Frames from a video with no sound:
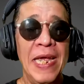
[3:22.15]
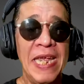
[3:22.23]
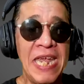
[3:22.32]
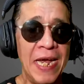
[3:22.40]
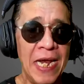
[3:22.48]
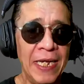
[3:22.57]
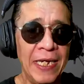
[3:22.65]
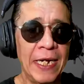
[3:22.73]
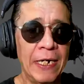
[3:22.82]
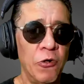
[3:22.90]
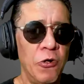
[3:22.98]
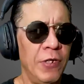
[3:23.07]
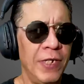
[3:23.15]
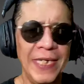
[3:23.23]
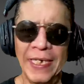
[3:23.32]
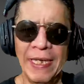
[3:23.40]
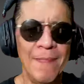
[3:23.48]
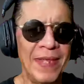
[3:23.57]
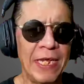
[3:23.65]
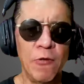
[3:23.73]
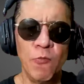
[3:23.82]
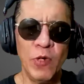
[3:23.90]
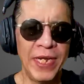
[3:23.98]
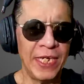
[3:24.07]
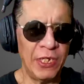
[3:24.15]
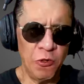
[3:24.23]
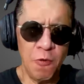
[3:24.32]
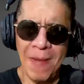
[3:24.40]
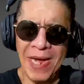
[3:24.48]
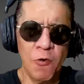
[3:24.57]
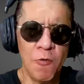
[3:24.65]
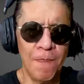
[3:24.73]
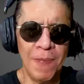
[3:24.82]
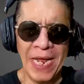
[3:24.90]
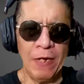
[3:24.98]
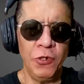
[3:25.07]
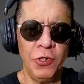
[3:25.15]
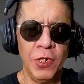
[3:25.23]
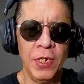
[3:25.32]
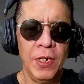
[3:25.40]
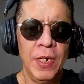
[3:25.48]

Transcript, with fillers: y en el desarrollo de sistemas de comunicación más complejos.